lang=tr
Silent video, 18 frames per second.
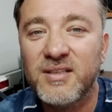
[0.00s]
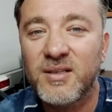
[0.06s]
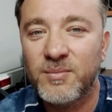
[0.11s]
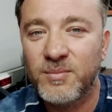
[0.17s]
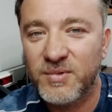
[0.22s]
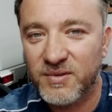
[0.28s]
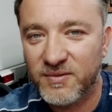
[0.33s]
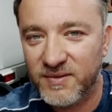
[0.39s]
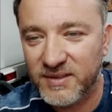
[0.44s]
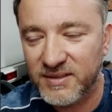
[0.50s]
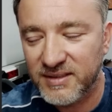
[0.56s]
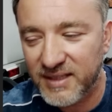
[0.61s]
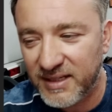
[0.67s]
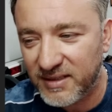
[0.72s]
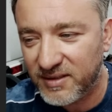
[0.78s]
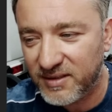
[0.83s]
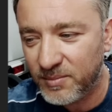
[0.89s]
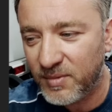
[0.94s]
number one
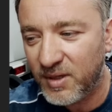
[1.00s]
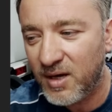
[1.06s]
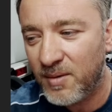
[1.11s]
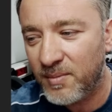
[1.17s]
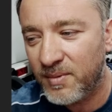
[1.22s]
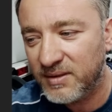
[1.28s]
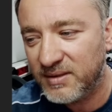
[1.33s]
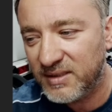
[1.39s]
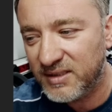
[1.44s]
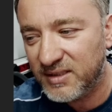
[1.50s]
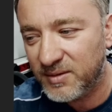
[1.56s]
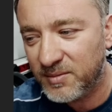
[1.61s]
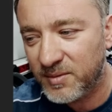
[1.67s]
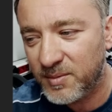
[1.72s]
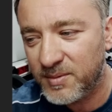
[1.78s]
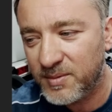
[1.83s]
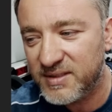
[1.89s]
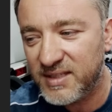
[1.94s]
derdim ama
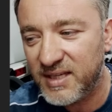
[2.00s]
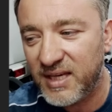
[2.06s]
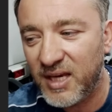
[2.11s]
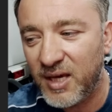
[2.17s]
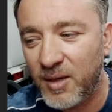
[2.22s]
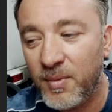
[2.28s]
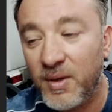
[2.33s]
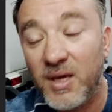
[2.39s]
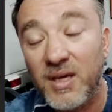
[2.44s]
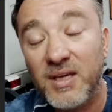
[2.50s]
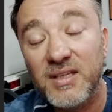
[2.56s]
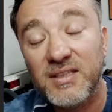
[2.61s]
dediğim gibi SM